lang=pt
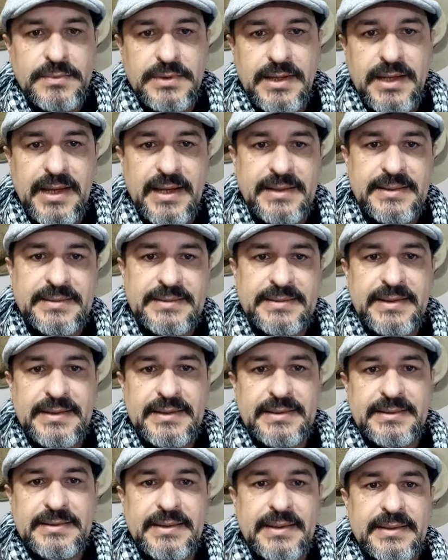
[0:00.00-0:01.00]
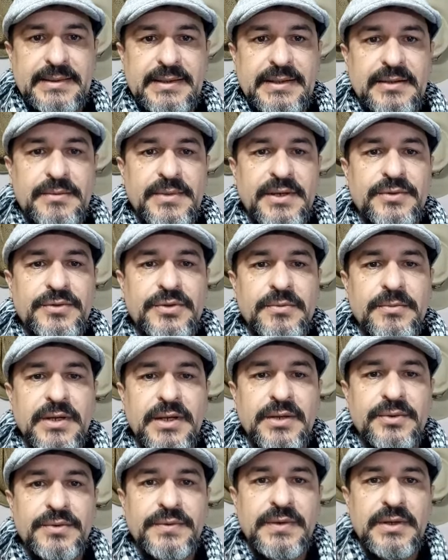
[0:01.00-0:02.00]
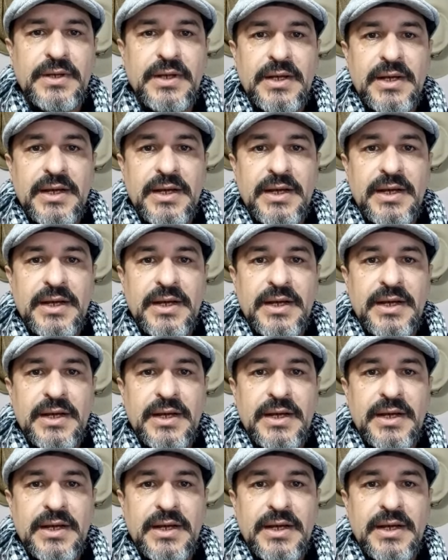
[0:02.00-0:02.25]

quer se entender mais ou menos,